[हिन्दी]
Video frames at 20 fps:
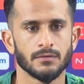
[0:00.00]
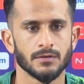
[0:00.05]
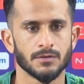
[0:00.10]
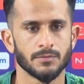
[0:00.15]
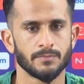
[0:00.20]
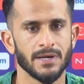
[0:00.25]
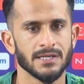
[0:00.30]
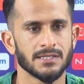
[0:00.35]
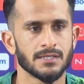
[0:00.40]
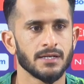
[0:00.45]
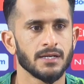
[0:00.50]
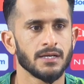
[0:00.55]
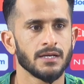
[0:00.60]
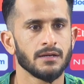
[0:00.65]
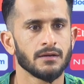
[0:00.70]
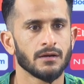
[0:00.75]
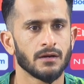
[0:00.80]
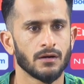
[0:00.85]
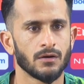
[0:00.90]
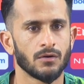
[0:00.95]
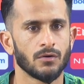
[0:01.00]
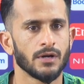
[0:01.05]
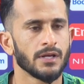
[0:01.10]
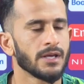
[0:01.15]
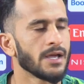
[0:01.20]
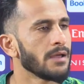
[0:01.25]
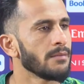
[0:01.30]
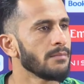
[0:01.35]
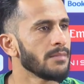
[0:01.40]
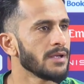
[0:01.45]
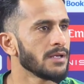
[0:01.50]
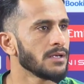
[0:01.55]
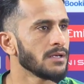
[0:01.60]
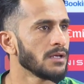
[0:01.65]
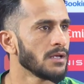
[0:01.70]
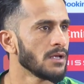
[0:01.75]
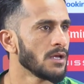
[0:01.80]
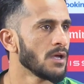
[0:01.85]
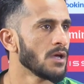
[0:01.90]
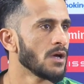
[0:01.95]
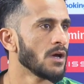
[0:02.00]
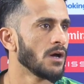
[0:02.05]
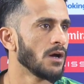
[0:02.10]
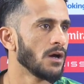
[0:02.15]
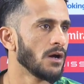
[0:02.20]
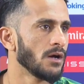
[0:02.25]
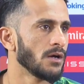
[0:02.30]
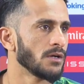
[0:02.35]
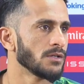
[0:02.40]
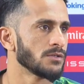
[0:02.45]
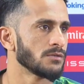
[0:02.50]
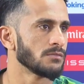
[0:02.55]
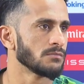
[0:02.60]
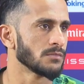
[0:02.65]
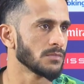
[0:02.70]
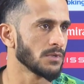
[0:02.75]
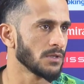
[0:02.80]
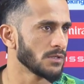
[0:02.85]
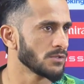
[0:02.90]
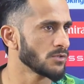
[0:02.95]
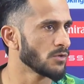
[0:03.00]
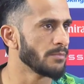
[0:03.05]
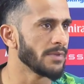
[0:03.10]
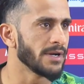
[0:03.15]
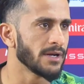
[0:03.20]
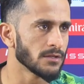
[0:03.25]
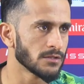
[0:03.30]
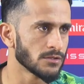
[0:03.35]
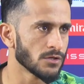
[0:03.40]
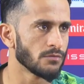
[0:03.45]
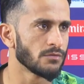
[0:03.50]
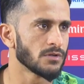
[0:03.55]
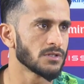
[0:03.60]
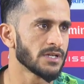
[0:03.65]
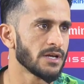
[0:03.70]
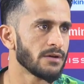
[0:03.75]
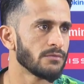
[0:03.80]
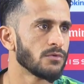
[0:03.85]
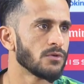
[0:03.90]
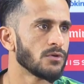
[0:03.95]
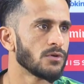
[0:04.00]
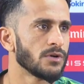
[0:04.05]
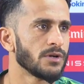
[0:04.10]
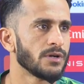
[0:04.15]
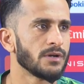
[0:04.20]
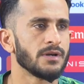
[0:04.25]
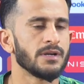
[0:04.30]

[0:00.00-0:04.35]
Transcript: स्पेशली ओडीआई तो में जो मिडल्स ओवर्स हैं वो